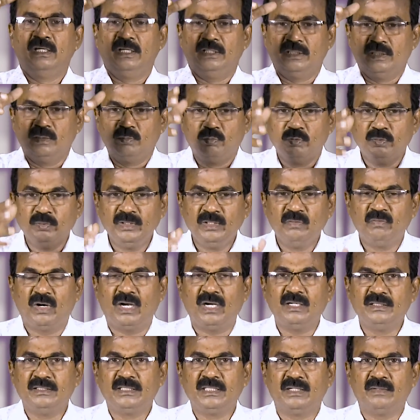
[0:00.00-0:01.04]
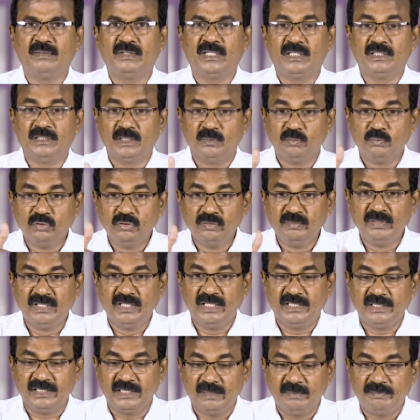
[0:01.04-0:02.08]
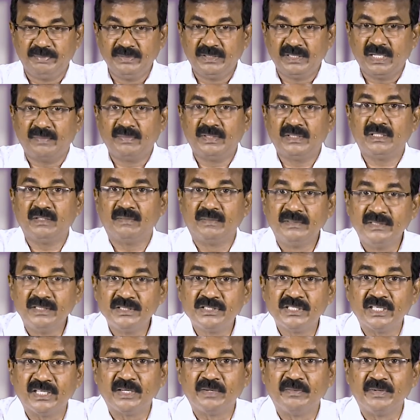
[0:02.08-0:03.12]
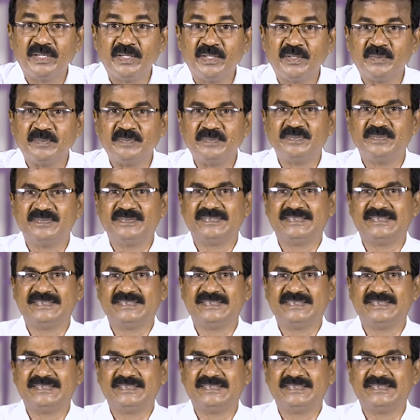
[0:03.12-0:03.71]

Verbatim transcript: இந்த பூமியில் வாழ்கிறவர்கள் இந்த பூமியிலேயே பிதாவிடத்தில் வந்து சேர வேண்டும்